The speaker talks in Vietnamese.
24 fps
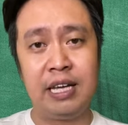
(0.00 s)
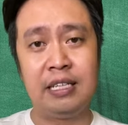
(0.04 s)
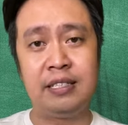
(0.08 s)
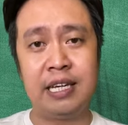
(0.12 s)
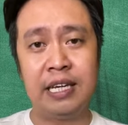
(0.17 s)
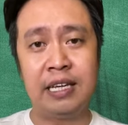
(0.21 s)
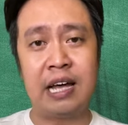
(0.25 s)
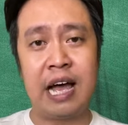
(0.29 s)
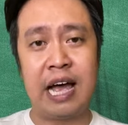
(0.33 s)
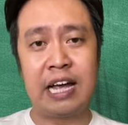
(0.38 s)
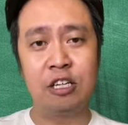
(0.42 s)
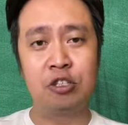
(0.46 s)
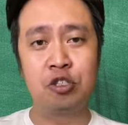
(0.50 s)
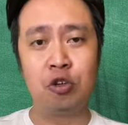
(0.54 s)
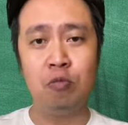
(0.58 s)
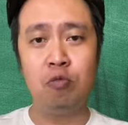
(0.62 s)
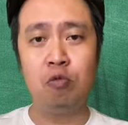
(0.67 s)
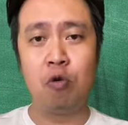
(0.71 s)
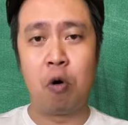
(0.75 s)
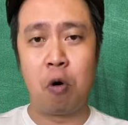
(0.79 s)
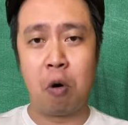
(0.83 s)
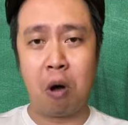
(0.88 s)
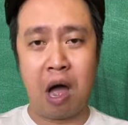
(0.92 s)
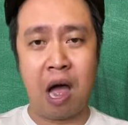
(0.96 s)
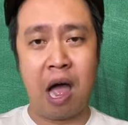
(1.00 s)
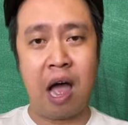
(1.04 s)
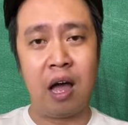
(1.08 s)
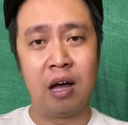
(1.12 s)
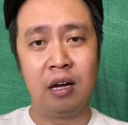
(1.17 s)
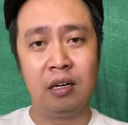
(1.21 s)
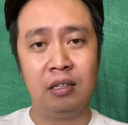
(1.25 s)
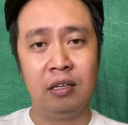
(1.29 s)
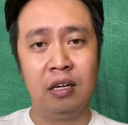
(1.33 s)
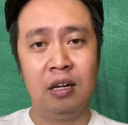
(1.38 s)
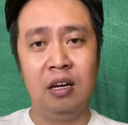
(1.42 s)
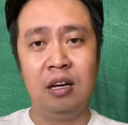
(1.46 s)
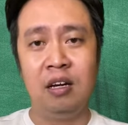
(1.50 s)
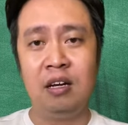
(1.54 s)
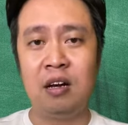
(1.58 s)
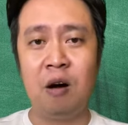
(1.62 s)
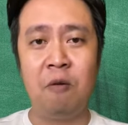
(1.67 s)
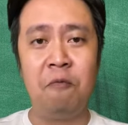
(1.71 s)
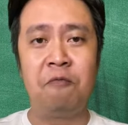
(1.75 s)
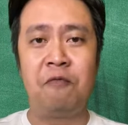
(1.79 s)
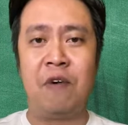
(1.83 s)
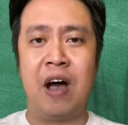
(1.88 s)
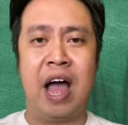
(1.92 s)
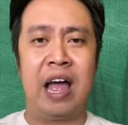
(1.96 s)
sinh anh dũng của Hòa
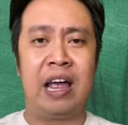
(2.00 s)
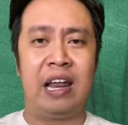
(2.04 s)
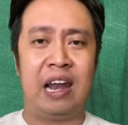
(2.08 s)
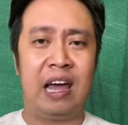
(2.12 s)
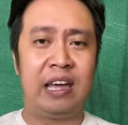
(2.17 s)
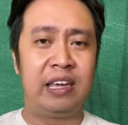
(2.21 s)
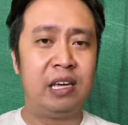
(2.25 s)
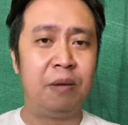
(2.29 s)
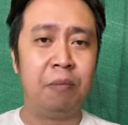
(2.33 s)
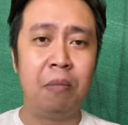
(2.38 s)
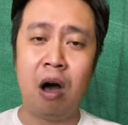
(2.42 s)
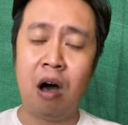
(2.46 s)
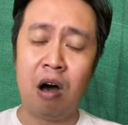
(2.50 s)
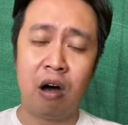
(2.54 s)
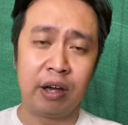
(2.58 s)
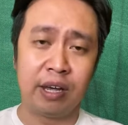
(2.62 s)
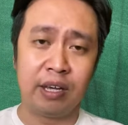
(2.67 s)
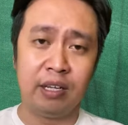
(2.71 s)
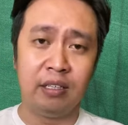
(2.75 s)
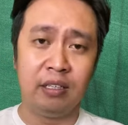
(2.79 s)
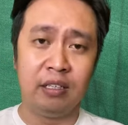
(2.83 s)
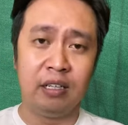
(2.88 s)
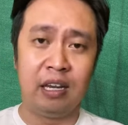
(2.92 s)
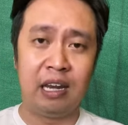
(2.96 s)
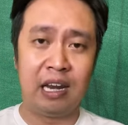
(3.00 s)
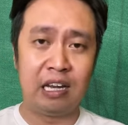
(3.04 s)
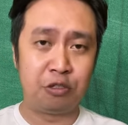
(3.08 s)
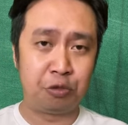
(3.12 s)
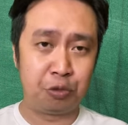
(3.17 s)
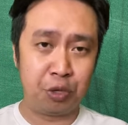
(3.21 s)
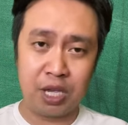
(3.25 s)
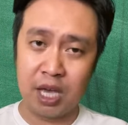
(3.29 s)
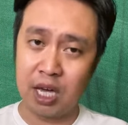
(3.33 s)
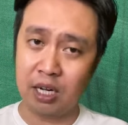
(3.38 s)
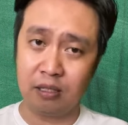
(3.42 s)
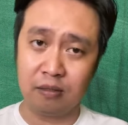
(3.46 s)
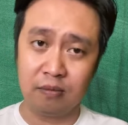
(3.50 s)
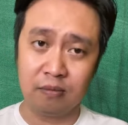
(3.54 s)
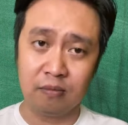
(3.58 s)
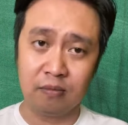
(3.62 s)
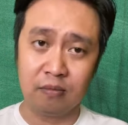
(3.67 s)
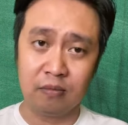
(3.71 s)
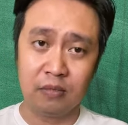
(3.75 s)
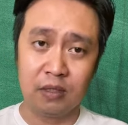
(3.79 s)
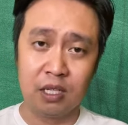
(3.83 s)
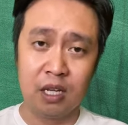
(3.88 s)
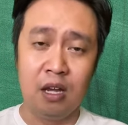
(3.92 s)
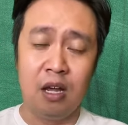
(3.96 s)
không phải là hiếm hoi, là duy nhất
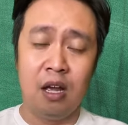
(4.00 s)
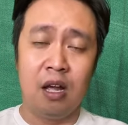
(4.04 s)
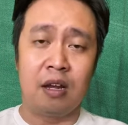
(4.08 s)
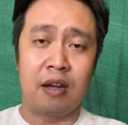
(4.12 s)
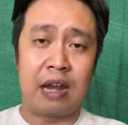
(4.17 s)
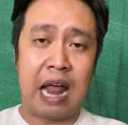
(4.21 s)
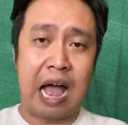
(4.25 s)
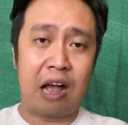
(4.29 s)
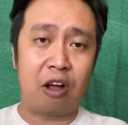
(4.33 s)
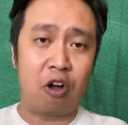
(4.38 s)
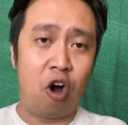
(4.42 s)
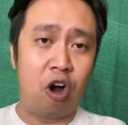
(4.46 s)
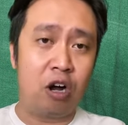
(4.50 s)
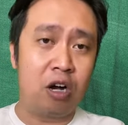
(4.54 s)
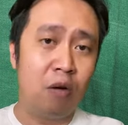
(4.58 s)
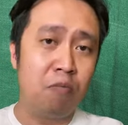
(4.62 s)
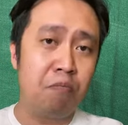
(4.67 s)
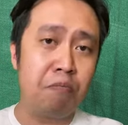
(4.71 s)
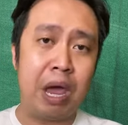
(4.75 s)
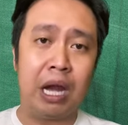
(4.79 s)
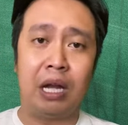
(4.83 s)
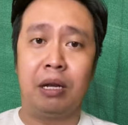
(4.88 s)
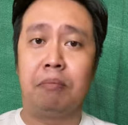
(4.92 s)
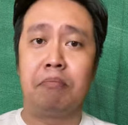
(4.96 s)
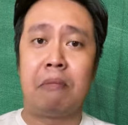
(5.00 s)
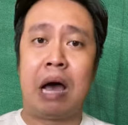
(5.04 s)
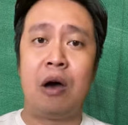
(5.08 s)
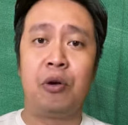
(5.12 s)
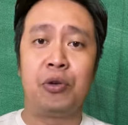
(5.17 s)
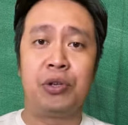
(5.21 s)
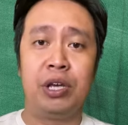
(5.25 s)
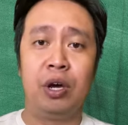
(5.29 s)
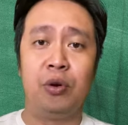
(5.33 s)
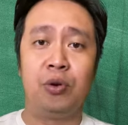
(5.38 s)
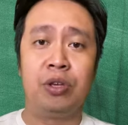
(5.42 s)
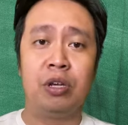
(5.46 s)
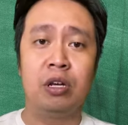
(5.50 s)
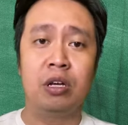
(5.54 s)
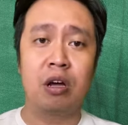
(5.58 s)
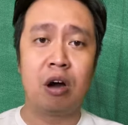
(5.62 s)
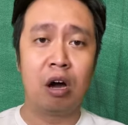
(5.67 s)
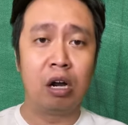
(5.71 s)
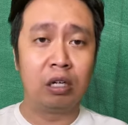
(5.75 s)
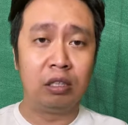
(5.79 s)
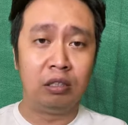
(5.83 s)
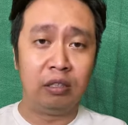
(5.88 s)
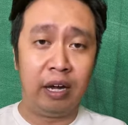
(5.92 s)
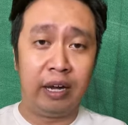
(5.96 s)
đã có không biết bao nhiêu những
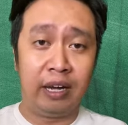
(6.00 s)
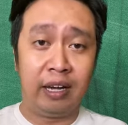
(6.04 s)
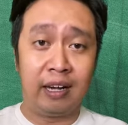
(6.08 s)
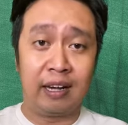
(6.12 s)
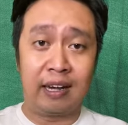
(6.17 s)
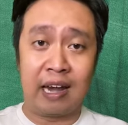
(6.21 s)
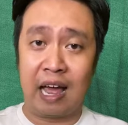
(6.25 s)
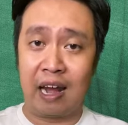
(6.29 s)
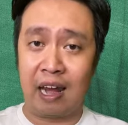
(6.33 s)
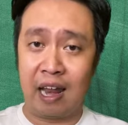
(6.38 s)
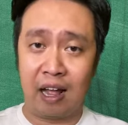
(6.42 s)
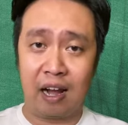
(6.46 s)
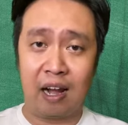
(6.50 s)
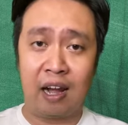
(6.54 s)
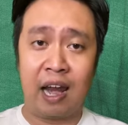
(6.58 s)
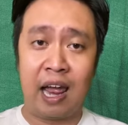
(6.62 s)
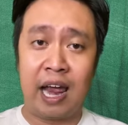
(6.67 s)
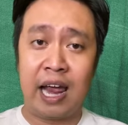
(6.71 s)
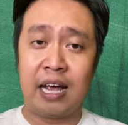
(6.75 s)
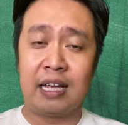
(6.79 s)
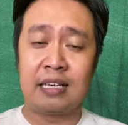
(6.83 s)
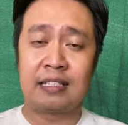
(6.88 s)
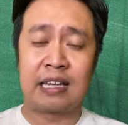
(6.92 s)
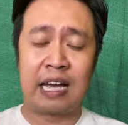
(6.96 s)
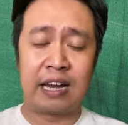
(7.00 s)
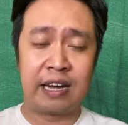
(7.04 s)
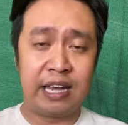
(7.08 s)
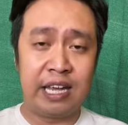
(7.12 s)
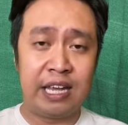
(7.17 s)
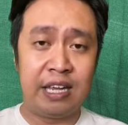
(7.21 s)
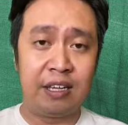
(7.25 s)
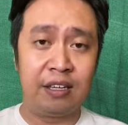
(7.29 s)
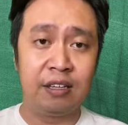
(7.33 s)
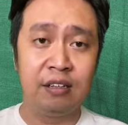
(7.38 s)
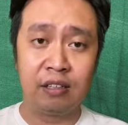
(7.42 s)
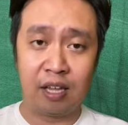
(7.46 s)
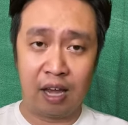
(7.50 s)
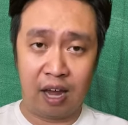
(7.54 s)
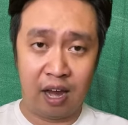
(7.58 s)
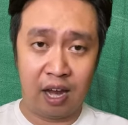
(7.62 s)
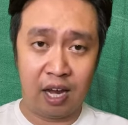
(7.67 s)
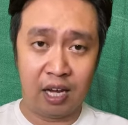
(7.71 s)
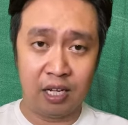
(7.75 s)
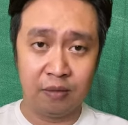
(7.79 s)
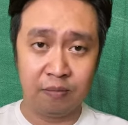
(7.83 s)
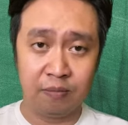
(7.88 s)
con người đã lặng lẽ ra đi như thế.